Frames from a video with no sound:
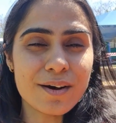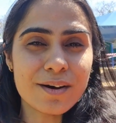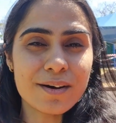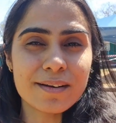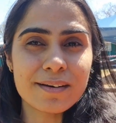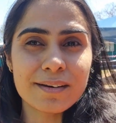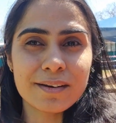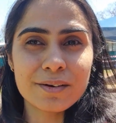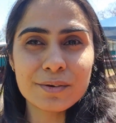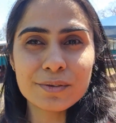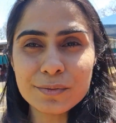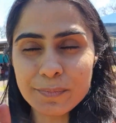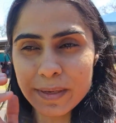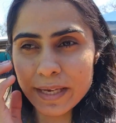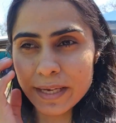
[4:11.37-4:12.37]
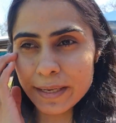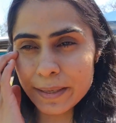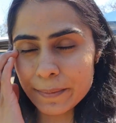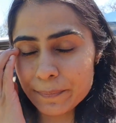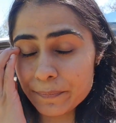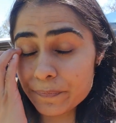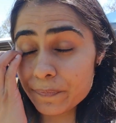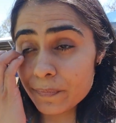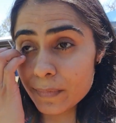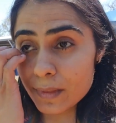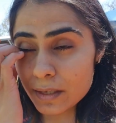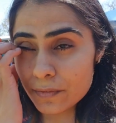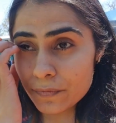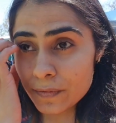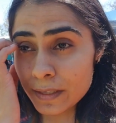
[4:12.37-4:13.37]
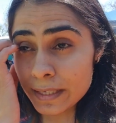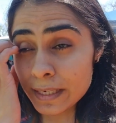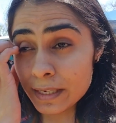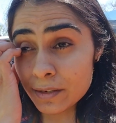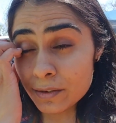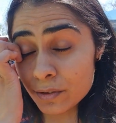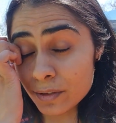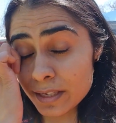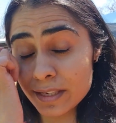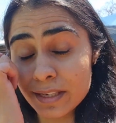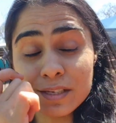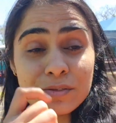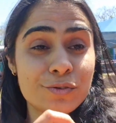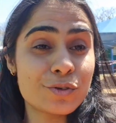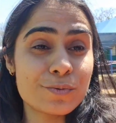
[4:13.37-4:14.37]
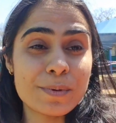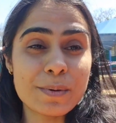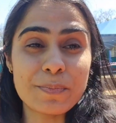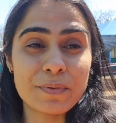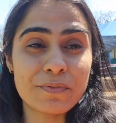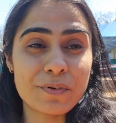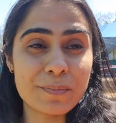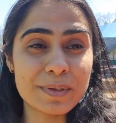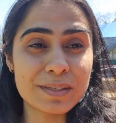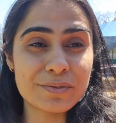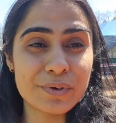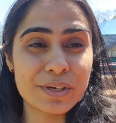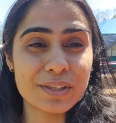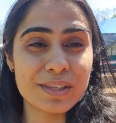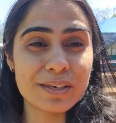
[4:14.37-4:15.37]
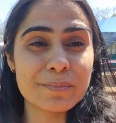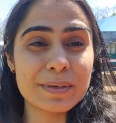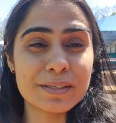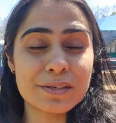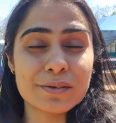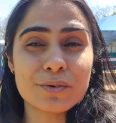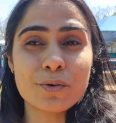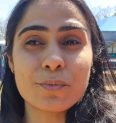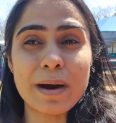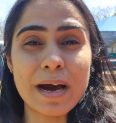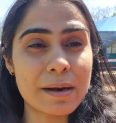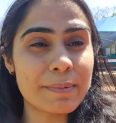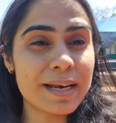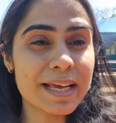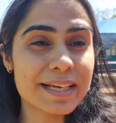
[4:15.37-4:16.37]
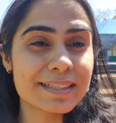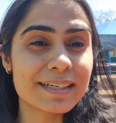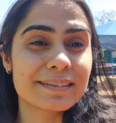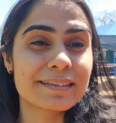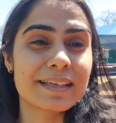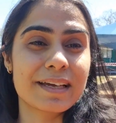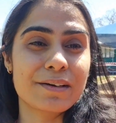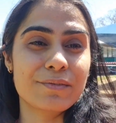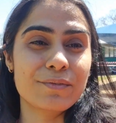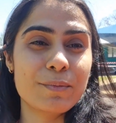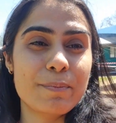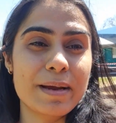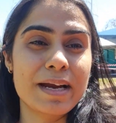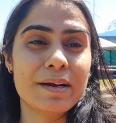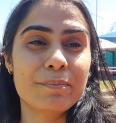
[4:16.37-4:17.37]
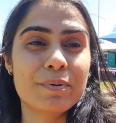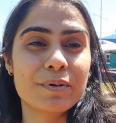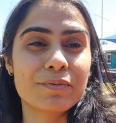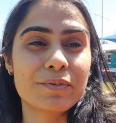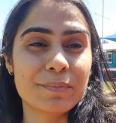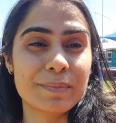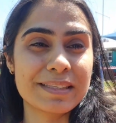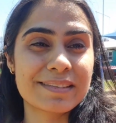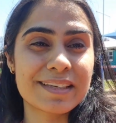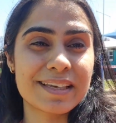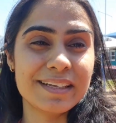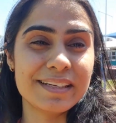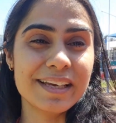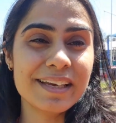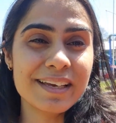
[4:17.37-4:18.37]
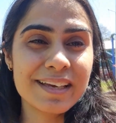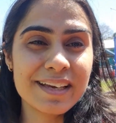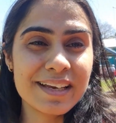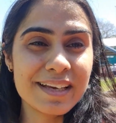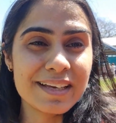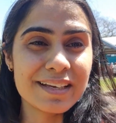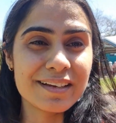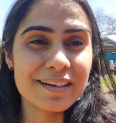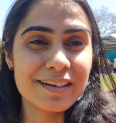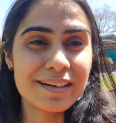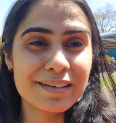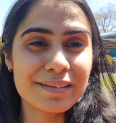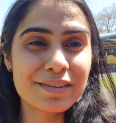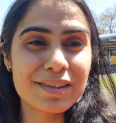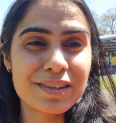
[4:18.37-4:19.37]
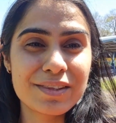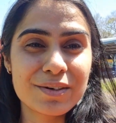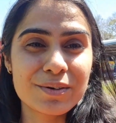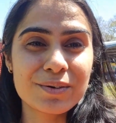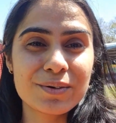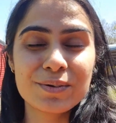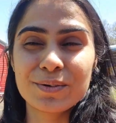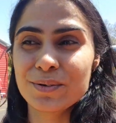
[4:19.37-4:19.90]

और उसमें फिर ये इन, इनकी शुरू में परफॉर्मेंस वही थी बच्चों को बाहर भी लेके जाते हैं वो बैंड परफॉर्मेंस के लिए तो